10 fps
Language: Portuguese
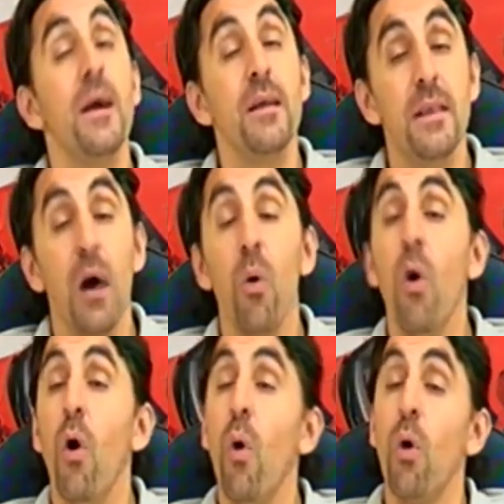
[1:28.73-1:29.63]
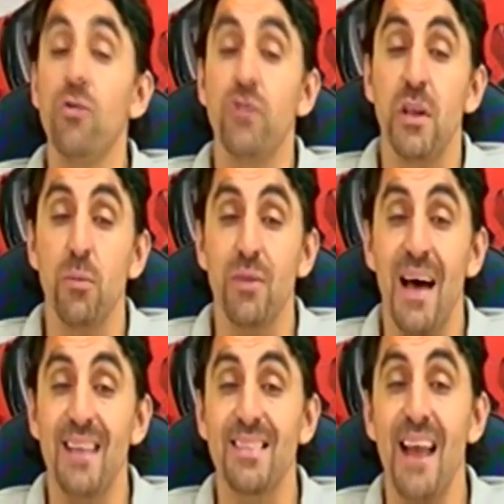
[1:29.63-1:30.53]
Então, onde temos
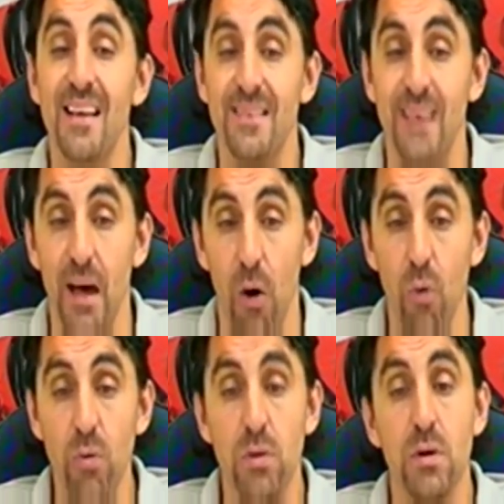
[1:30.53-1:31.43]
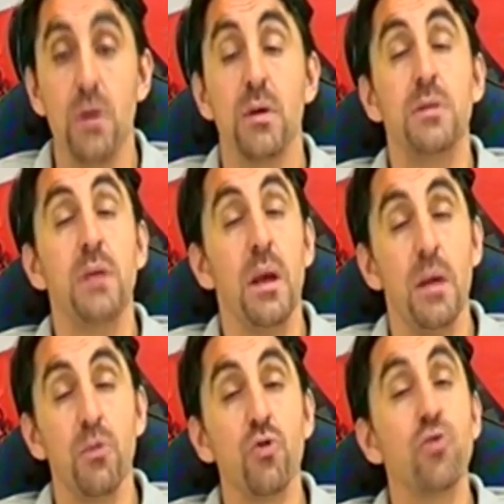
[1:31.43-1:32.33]
a tração,
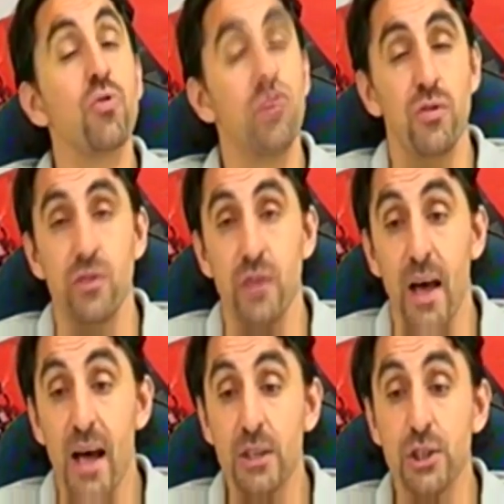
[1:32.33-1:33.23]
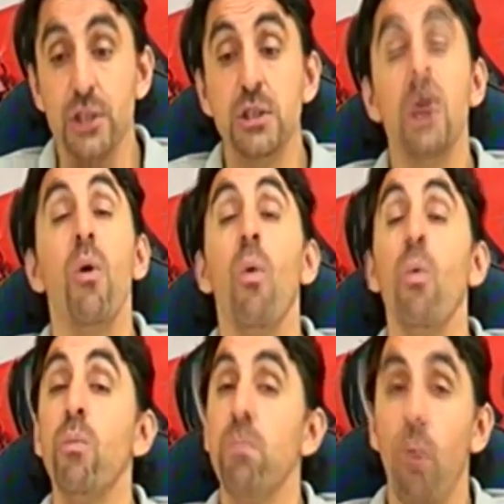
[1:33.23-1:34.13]
teremos um desgaste
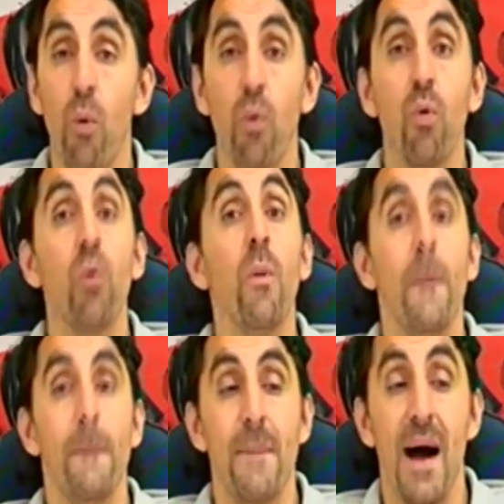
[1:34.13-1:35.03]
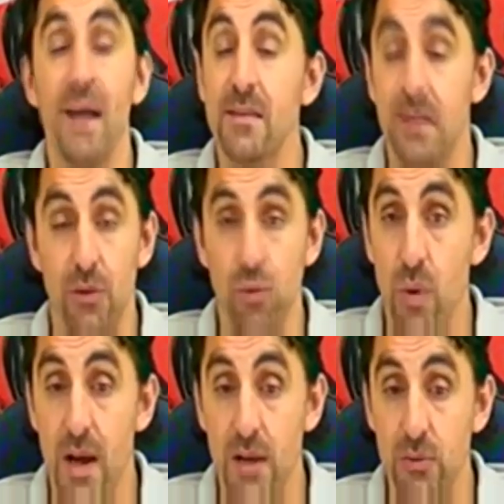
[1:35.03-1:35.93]
um pouco mais
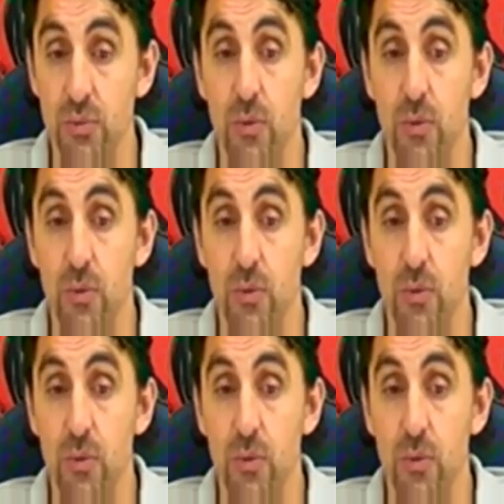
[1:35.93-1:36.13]
acentuado.